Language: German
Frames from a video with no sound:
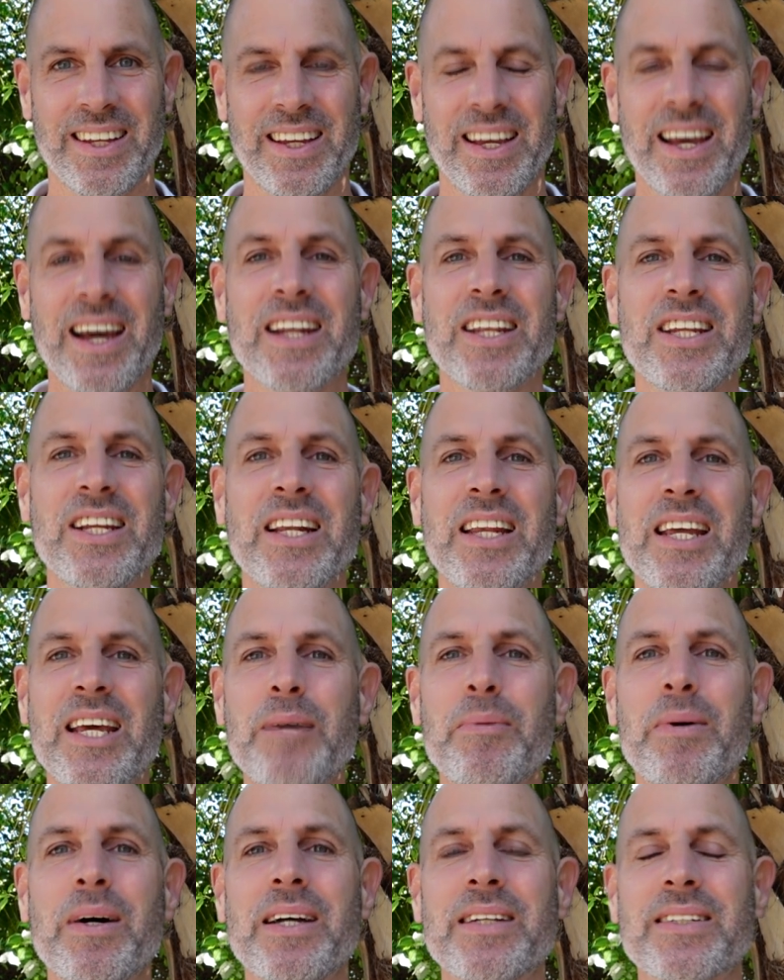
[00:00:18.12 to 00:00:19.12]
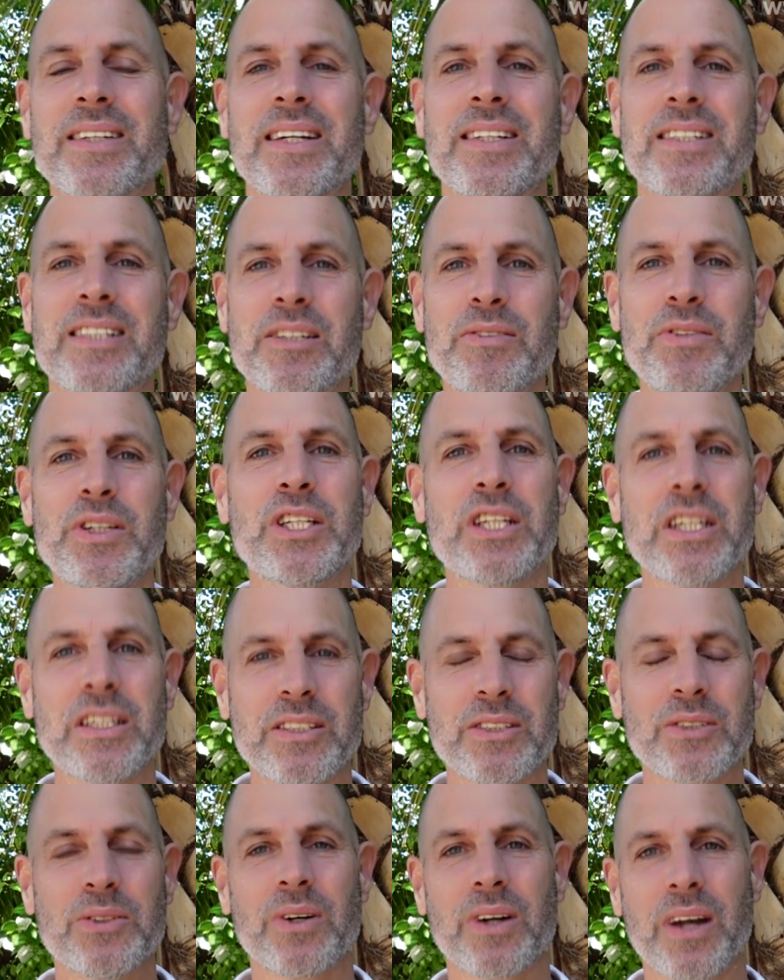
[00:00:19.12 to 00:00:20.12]
Ja, die Leber ist eines der
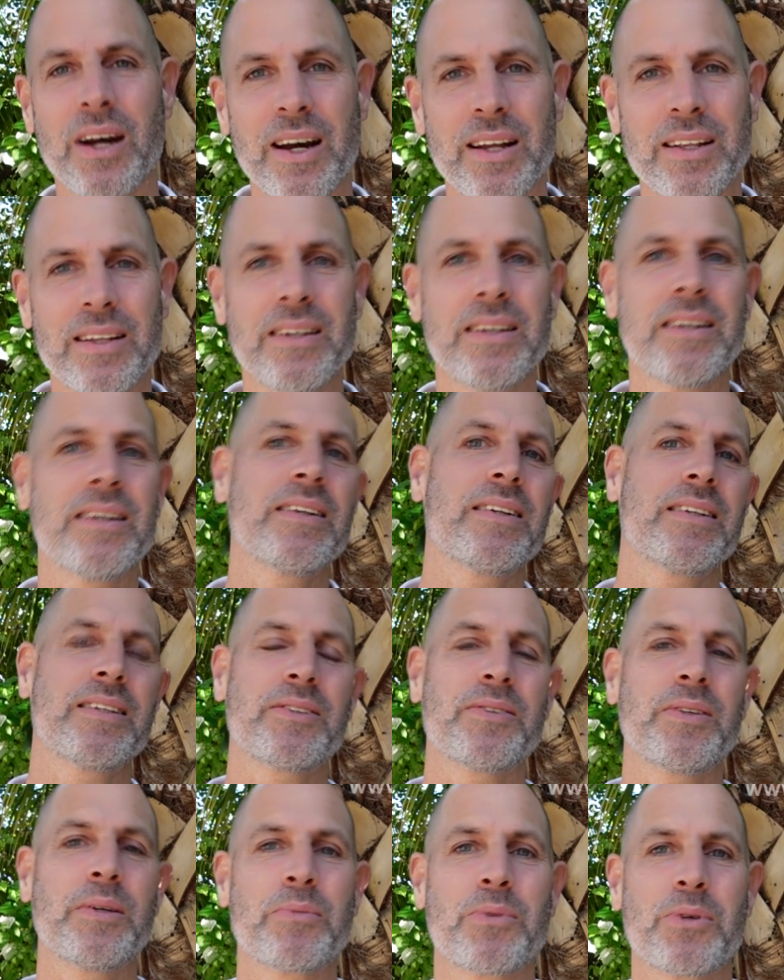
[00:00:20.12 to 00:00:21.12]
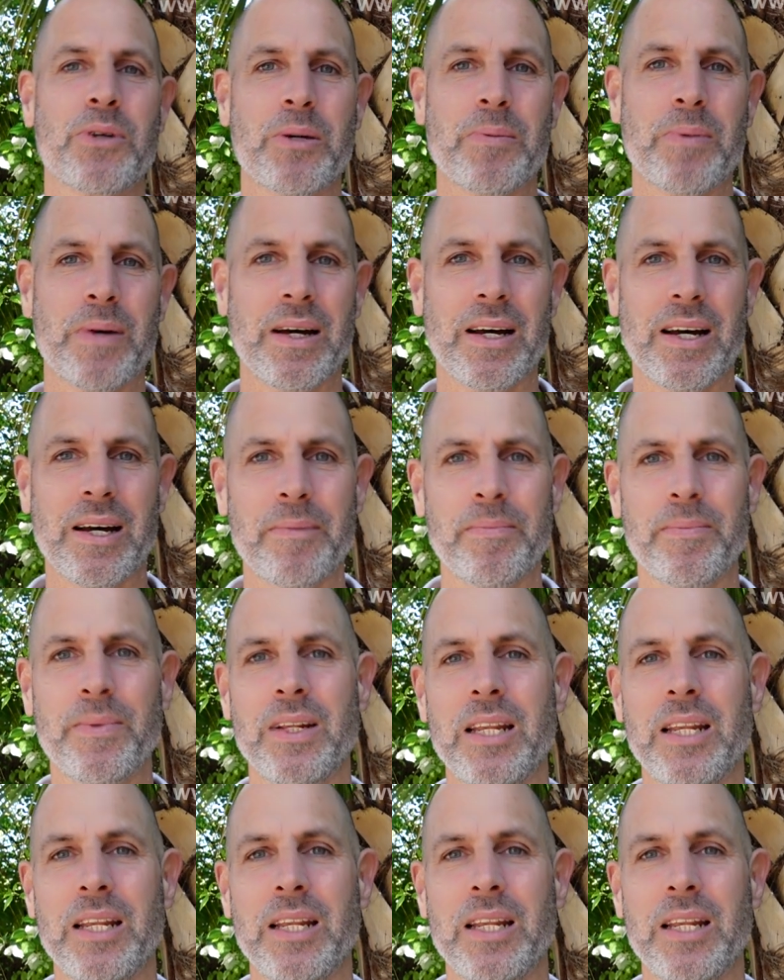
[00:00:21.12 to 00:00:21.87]
wichtigsten Organe, das wir im Körper haben.